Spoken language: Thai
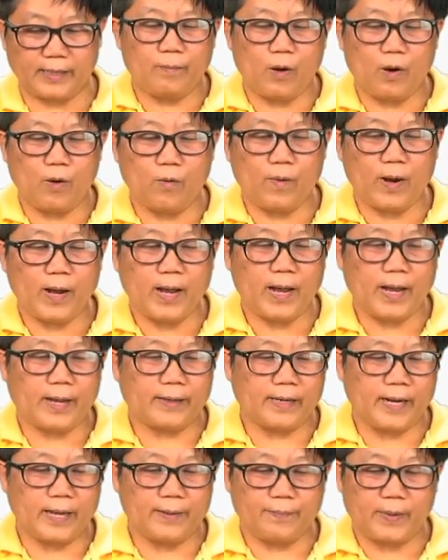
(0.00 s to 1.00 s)
เพราะว่า
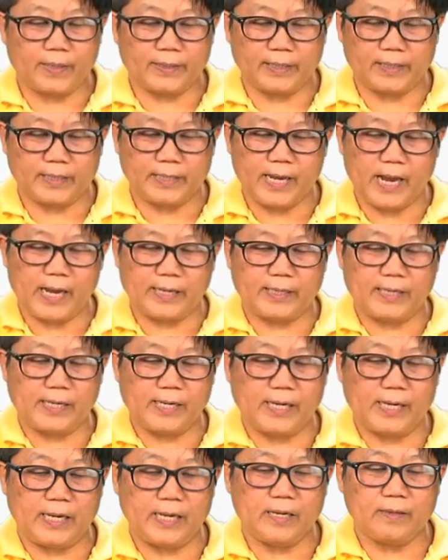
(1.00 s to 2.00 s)
ในปฏิกิริยา
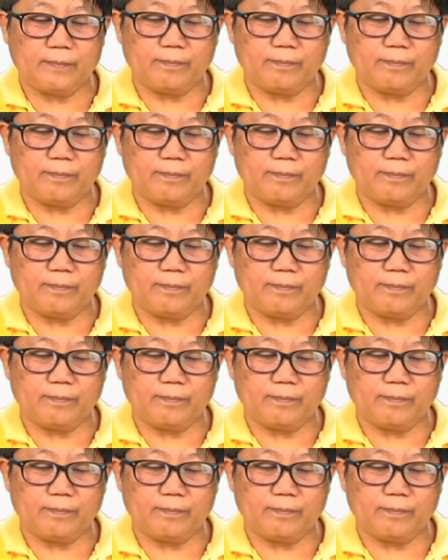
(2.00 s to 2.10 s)
นี้